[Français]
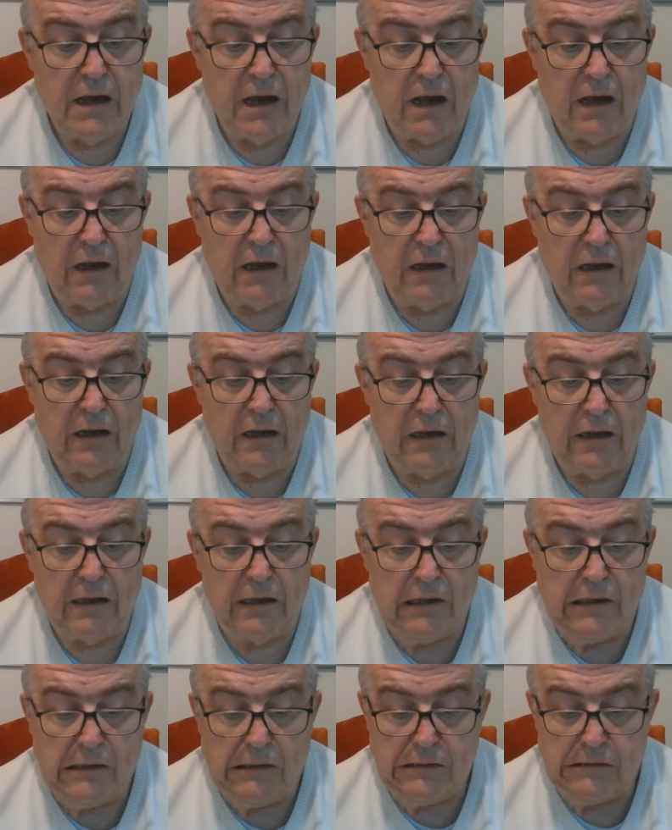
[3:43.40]

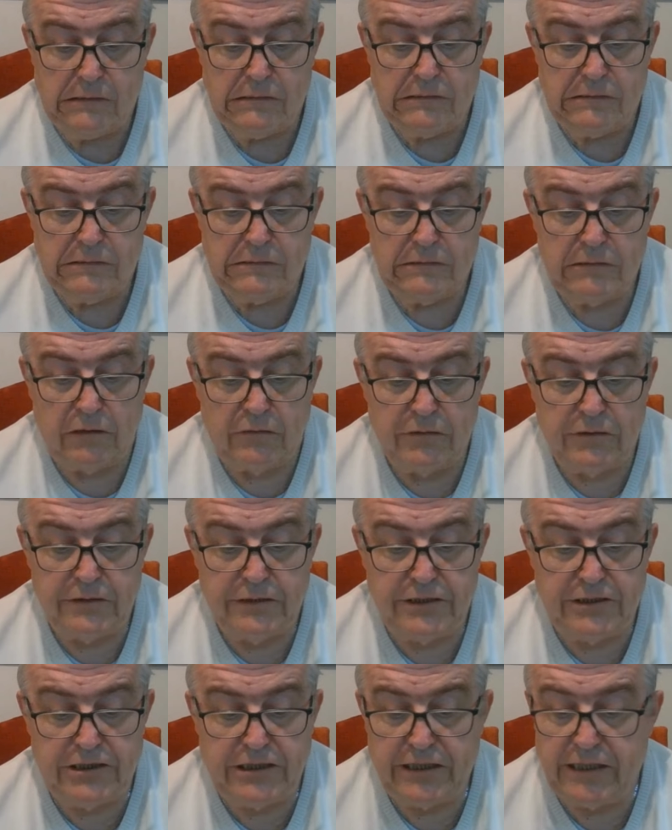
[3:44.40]
Euh,
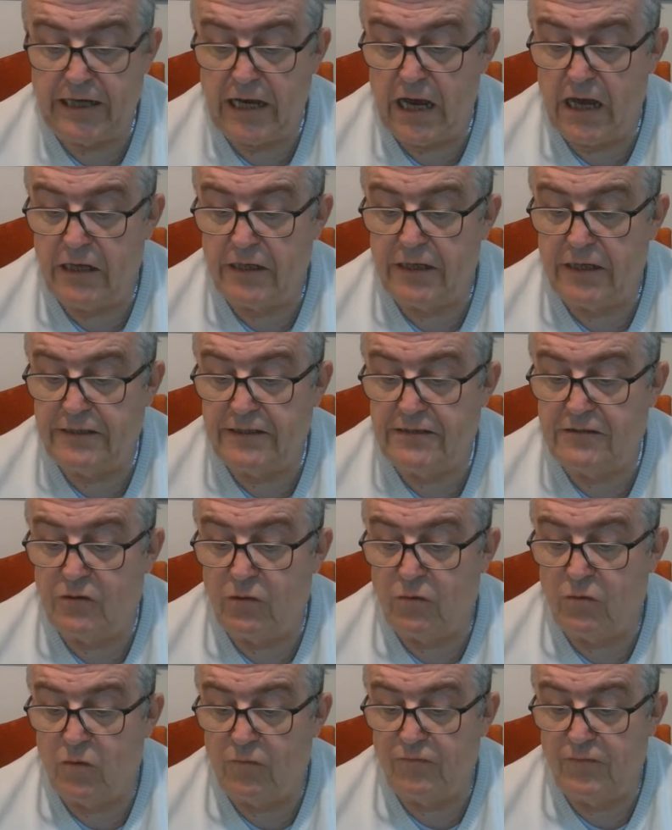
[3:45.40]
et j'ai un indice de
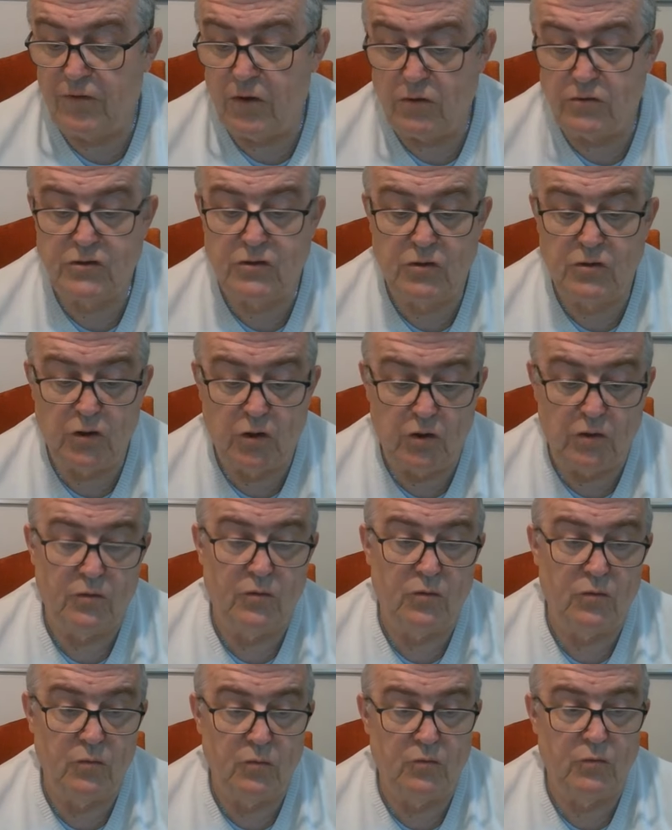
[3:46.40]
confiance de
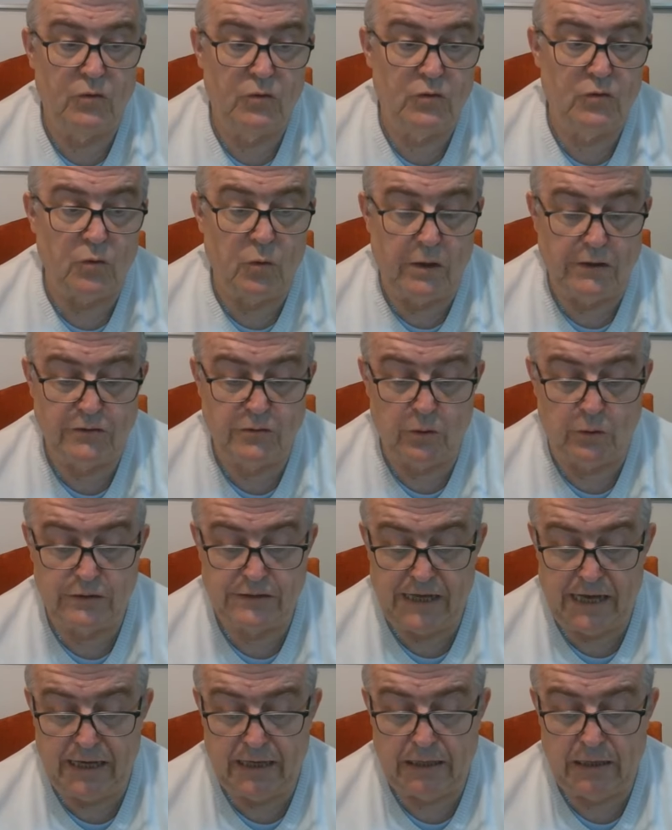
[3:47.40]
3 sur
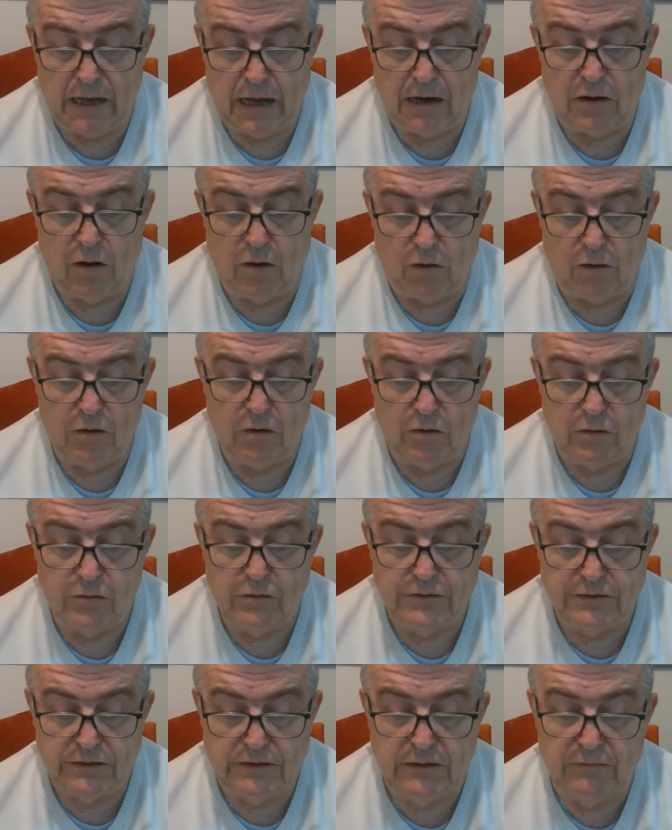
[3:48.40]
5. Alors,
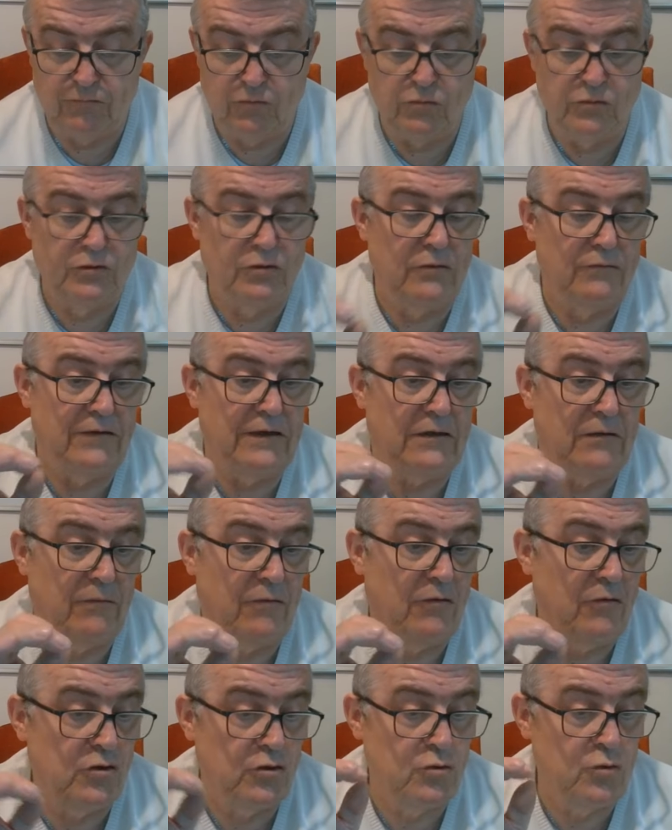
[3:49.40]
si vous devez
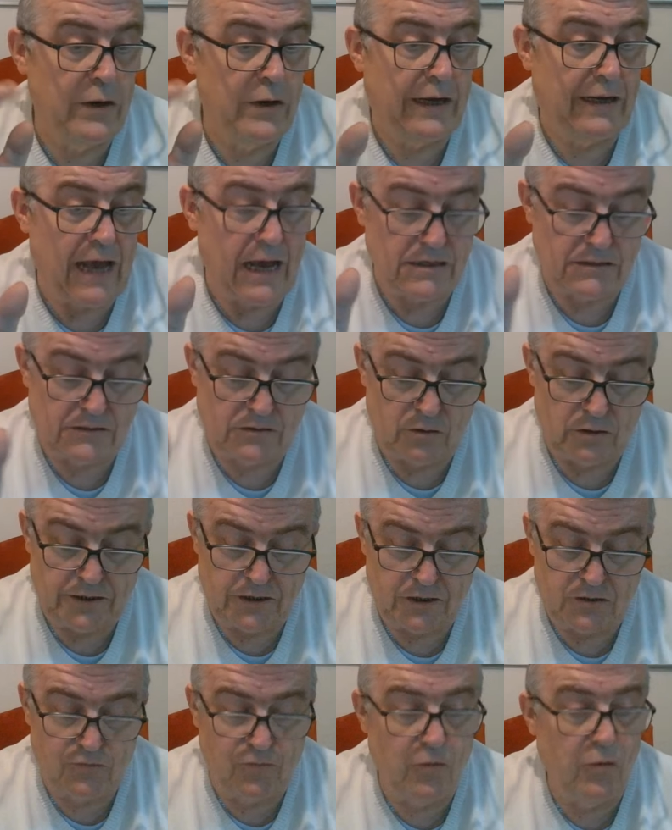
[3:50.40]
jouer qu'un seul
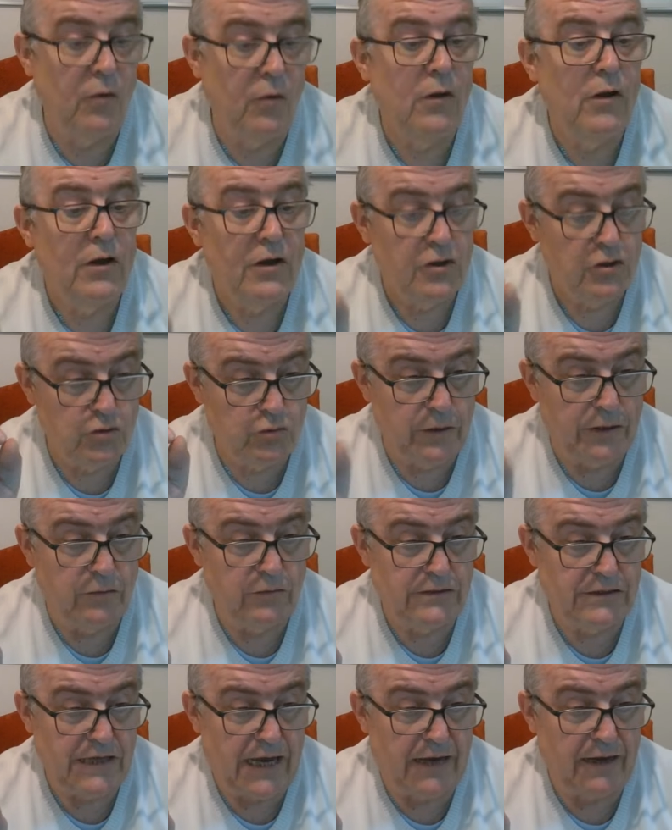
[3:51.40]
des chevaux, jouez le
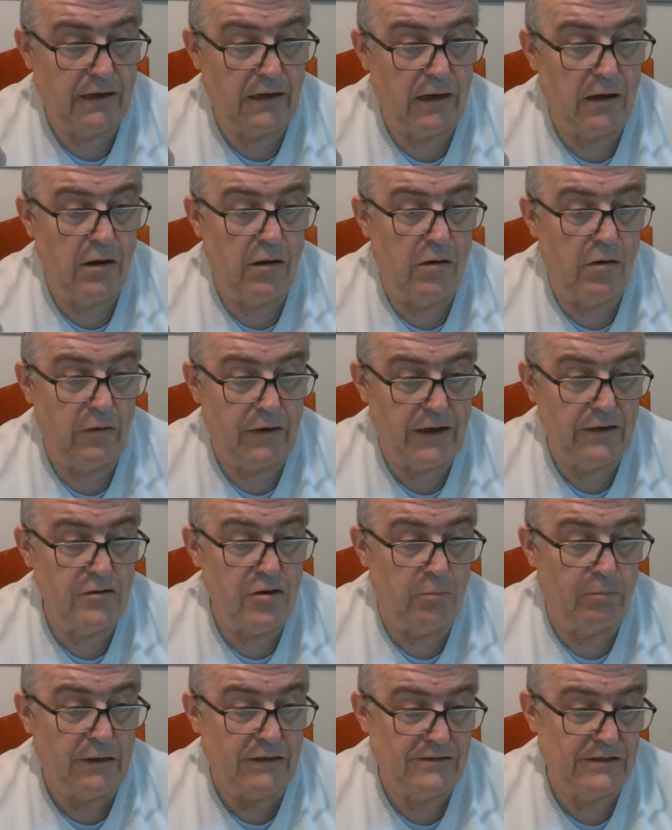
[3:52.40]
5 en
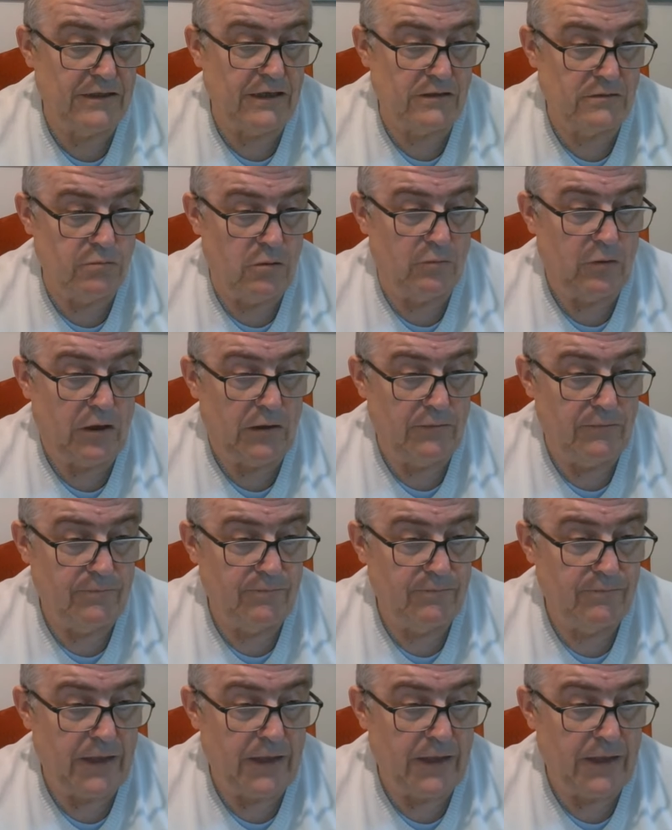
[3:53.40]
gagnant placé à ce moment-là.